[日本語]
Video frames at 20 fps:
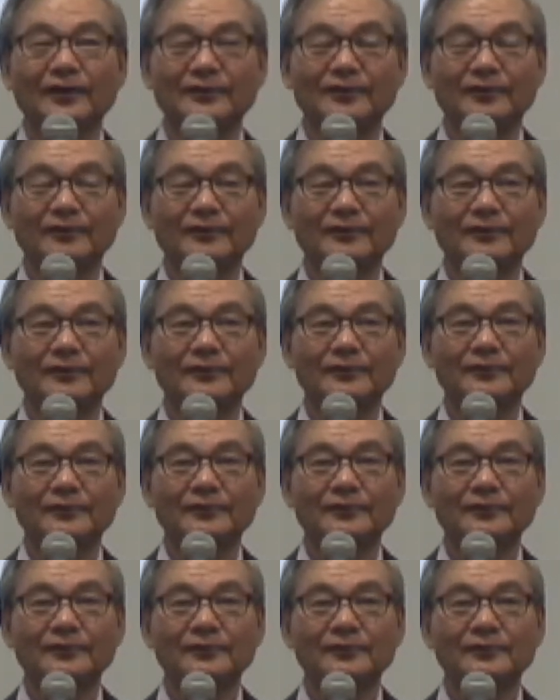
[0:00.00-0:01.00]
えてる。
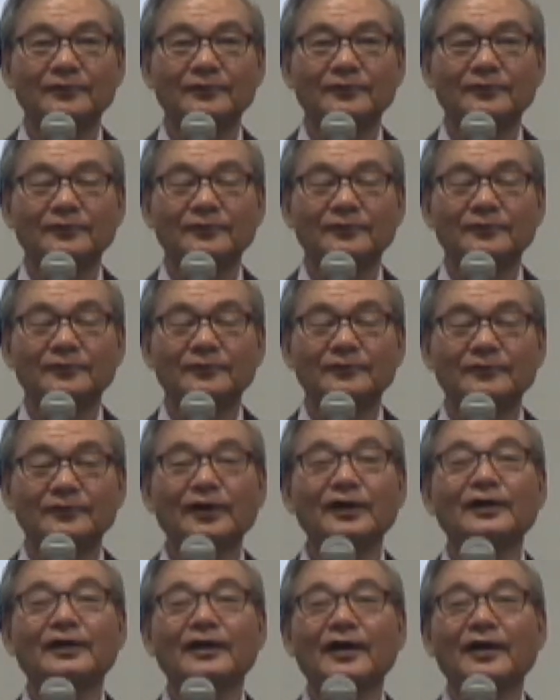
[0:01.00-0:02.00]

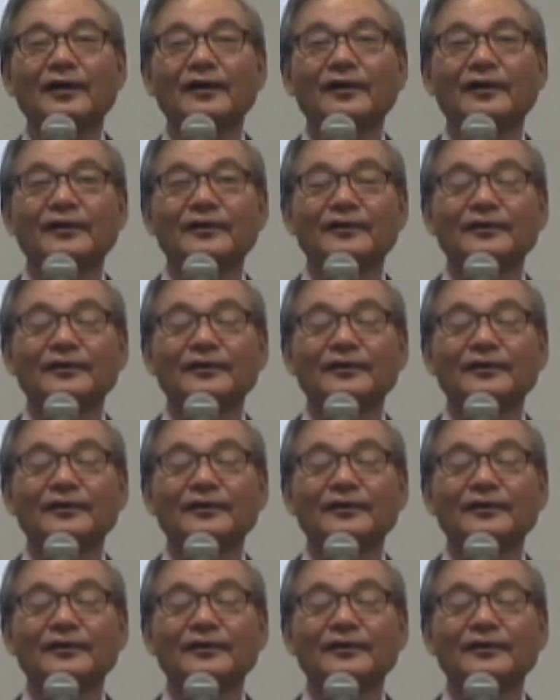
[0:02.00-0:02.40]
だから